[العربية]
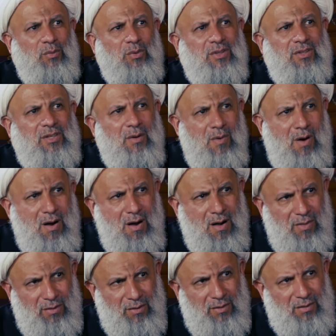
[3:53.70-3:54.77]

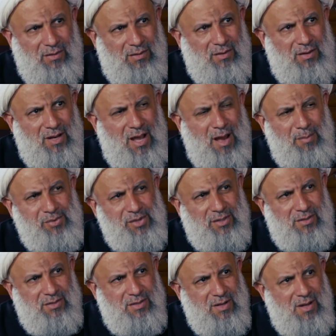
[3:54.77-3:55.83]
والتواضع
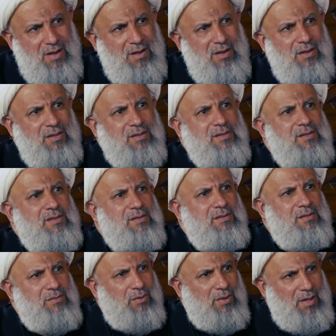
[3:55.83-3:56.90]
لابسط
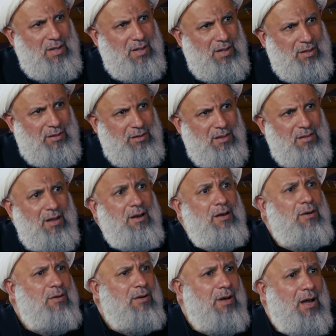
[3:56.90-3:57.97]
الناس
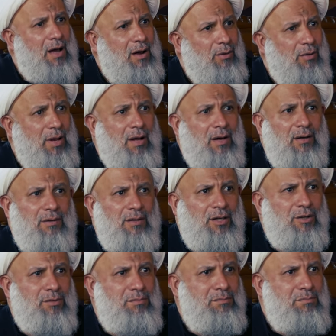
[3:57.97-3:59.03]
والتذلل لهؤلاء
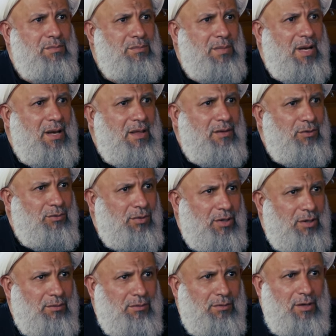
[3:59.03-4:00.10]
يعني ما الذي
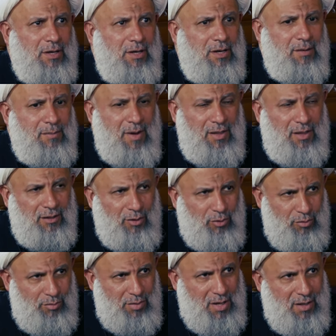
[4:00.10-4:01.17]
تريده؟ لماذا
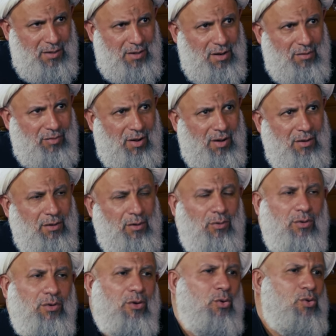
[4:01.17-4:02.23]
تقوم بهذه الافعال؟
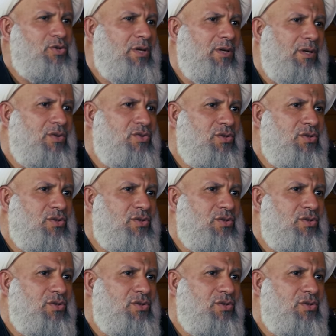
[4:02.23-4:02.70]
يقول للحسين عليه